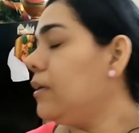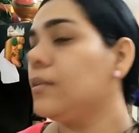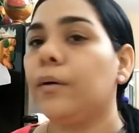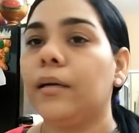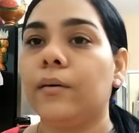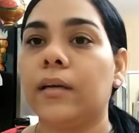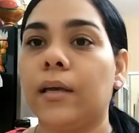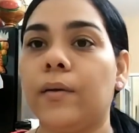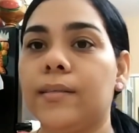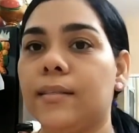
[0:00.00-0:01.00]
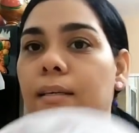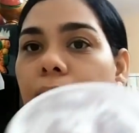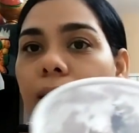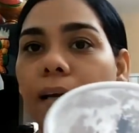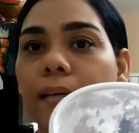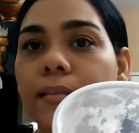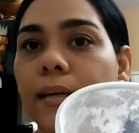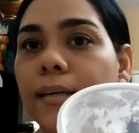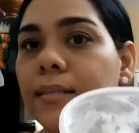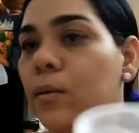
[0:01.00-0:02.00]
Y eso es algo que quiero hacer. Y aquí
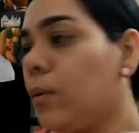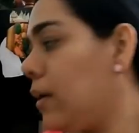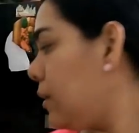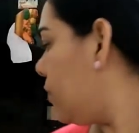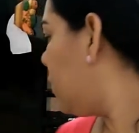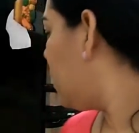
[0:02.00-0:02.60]
está el azúcar,